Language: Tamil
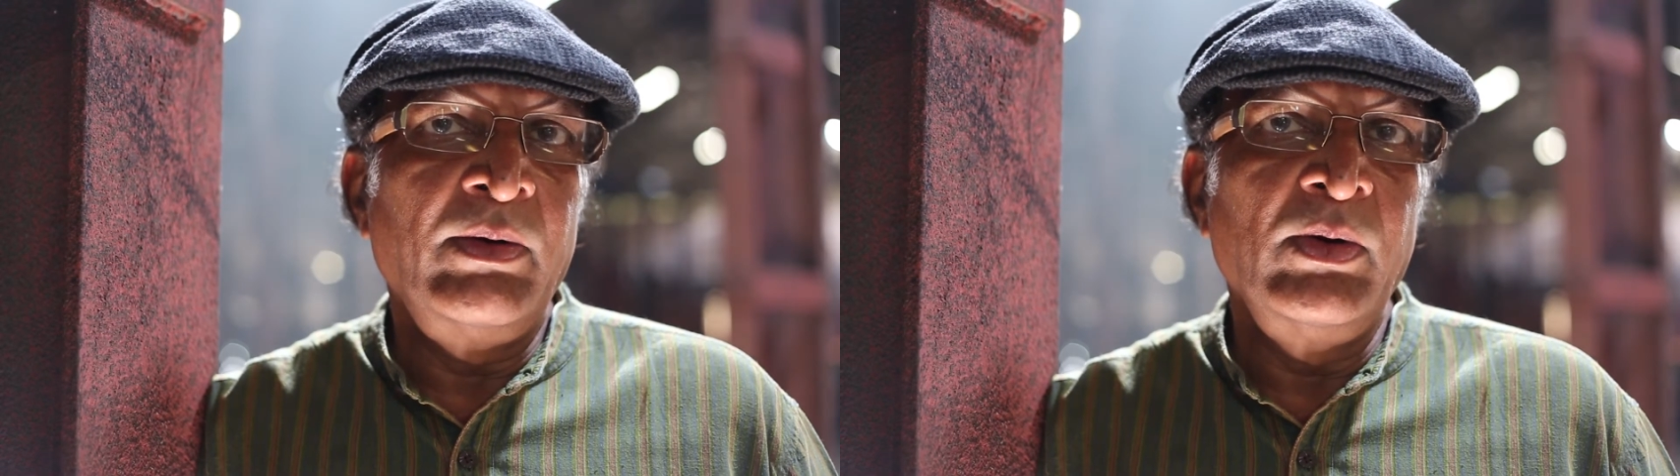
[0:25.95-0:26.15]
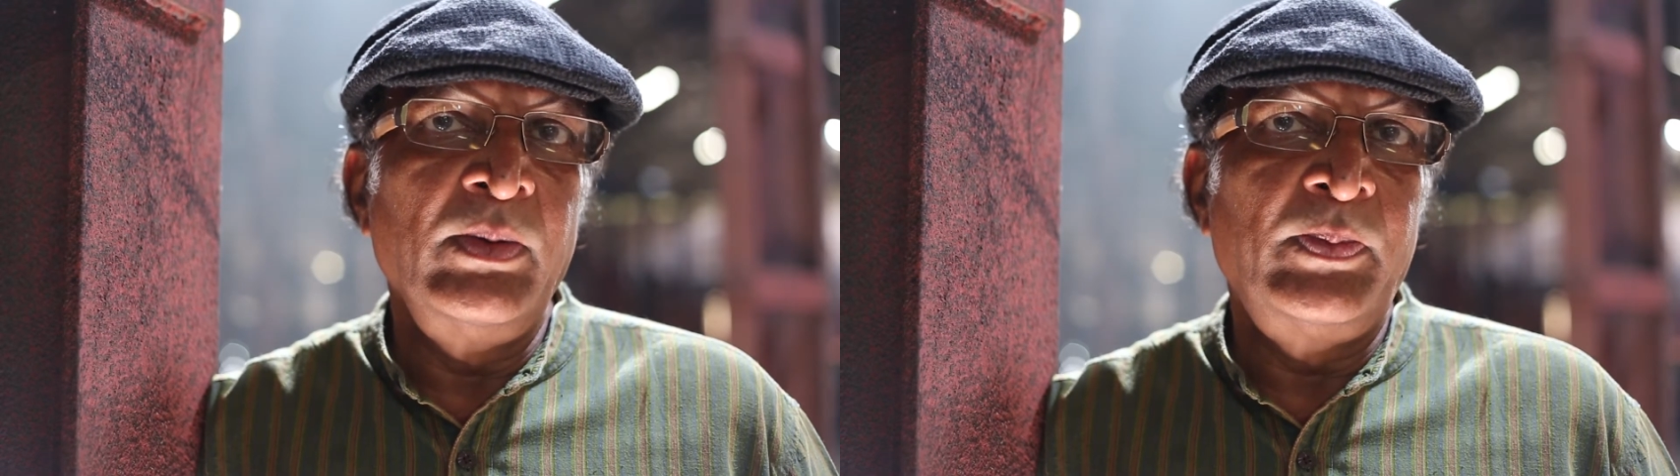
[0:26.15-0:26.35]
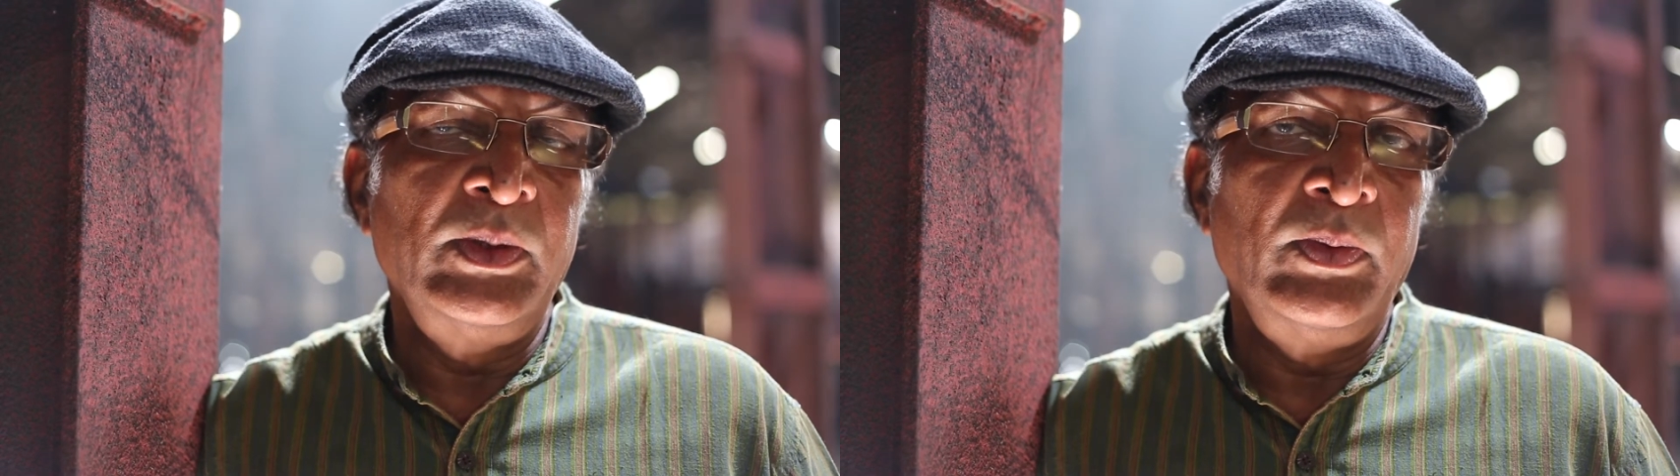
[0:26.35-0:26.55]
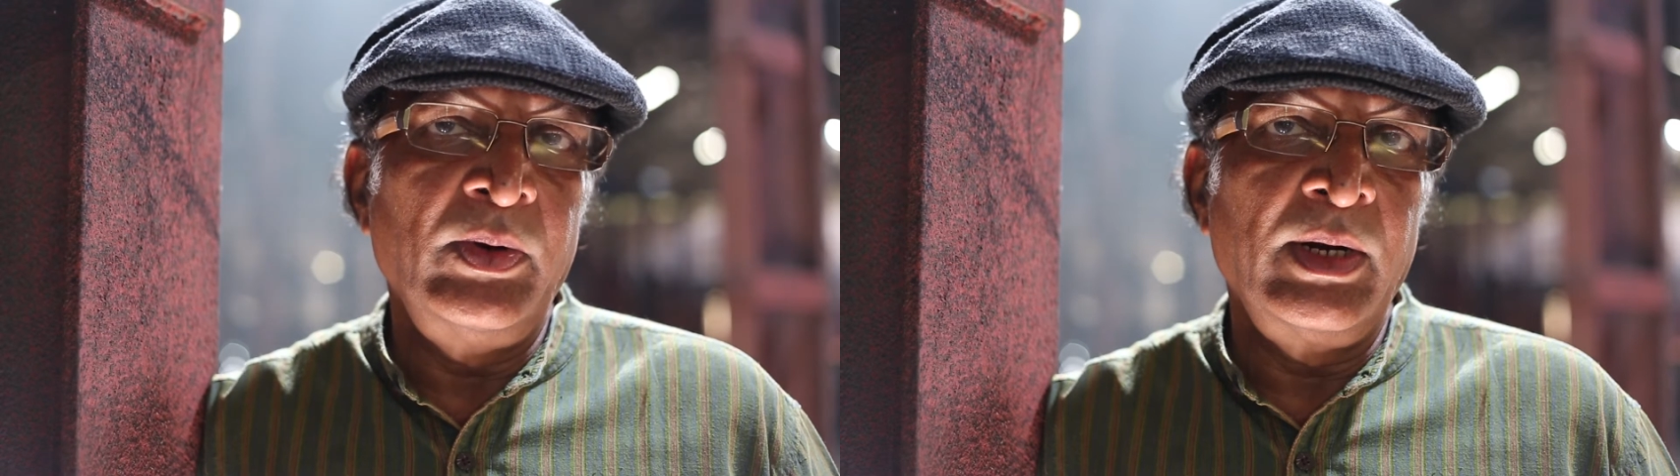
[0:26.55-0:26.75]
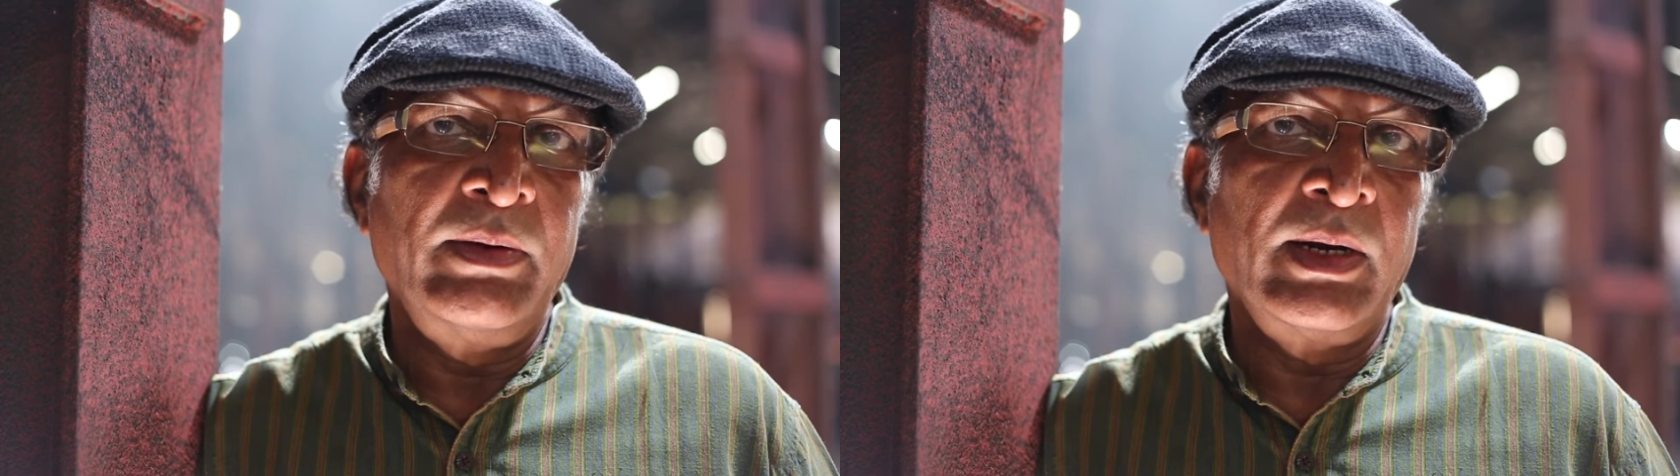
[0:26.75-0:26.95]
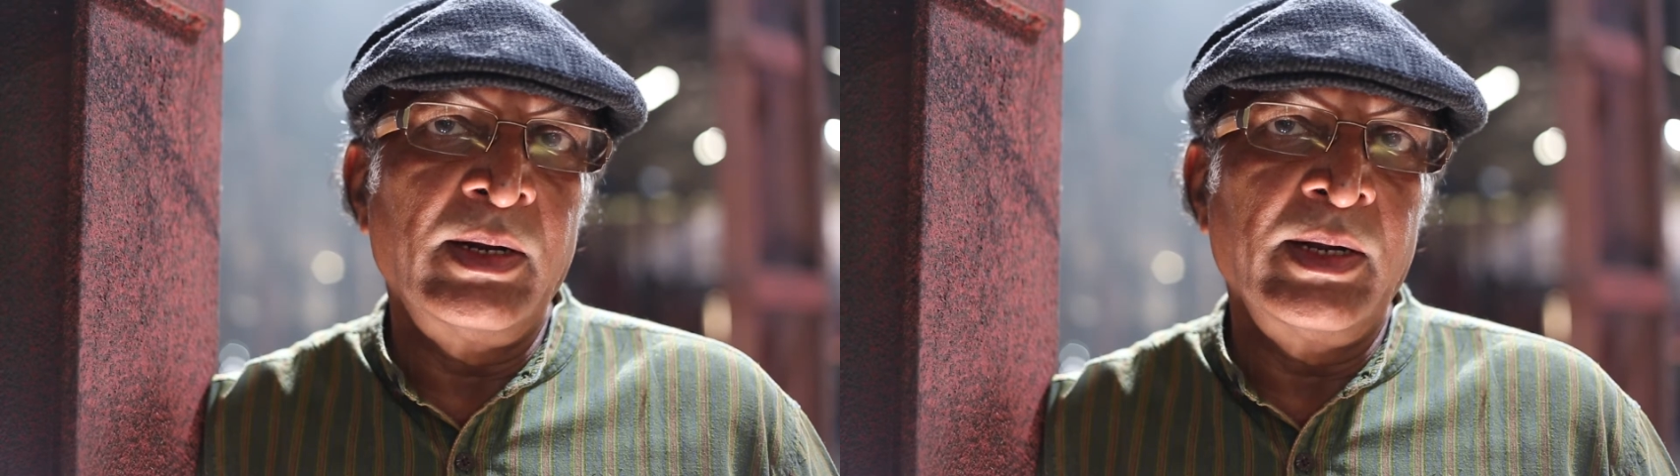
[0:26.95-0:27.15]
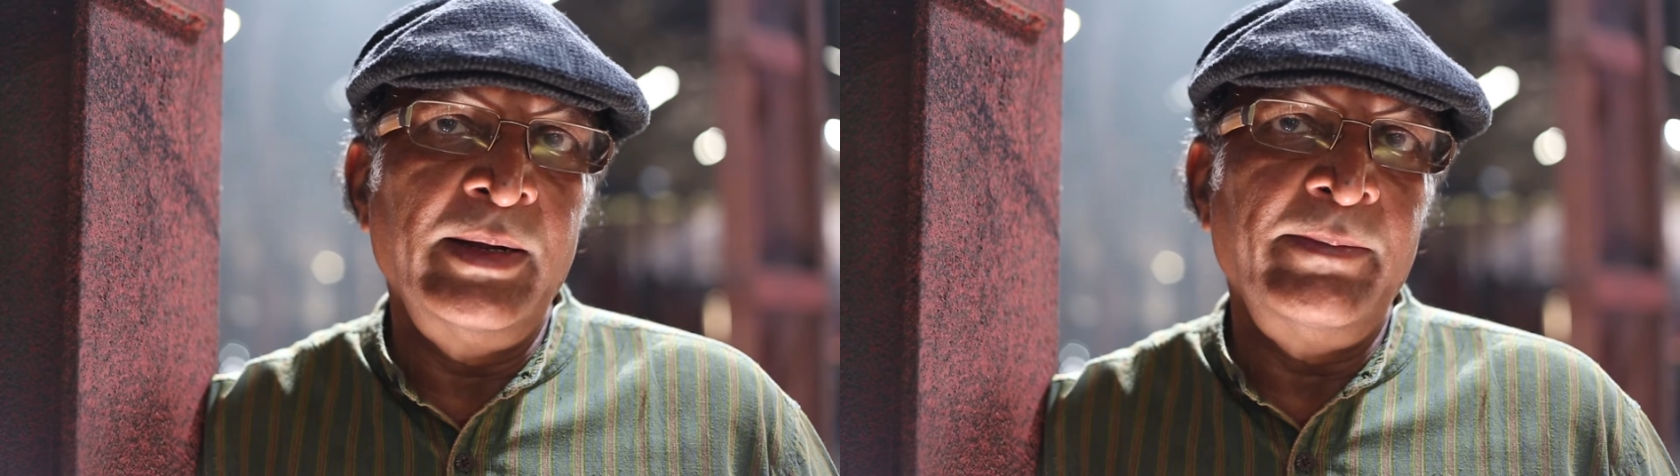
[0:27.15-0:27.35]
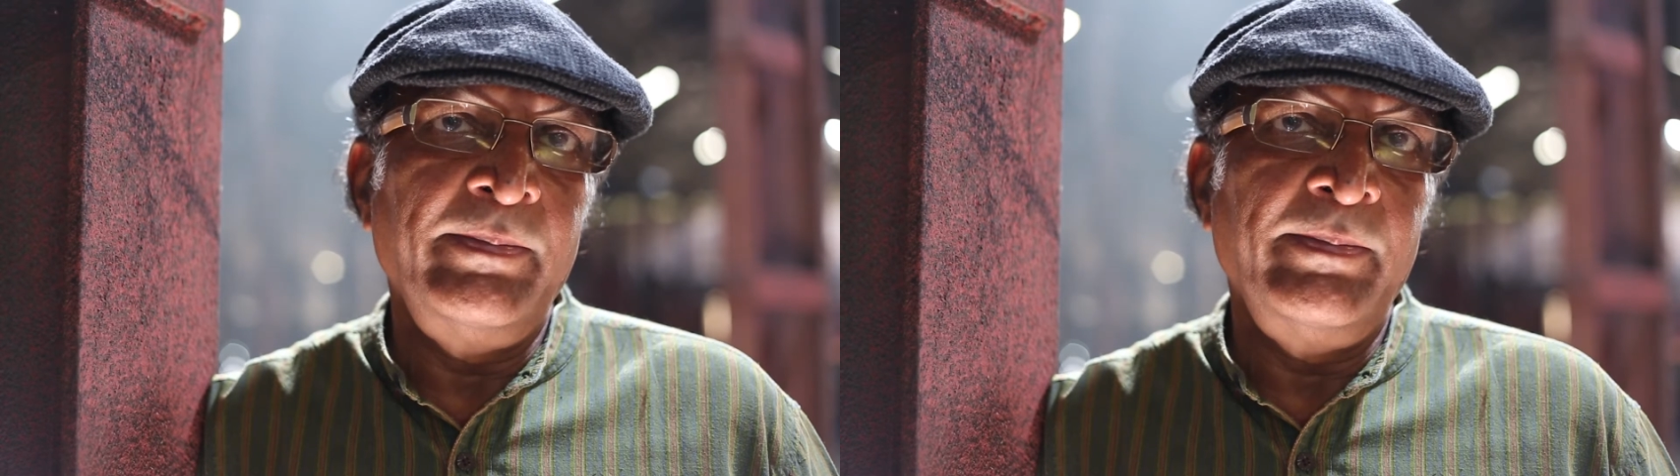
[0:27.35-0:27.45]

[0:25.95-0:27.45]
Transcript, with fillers: எவ்வளோ புதுமுகங்கள் வராங்க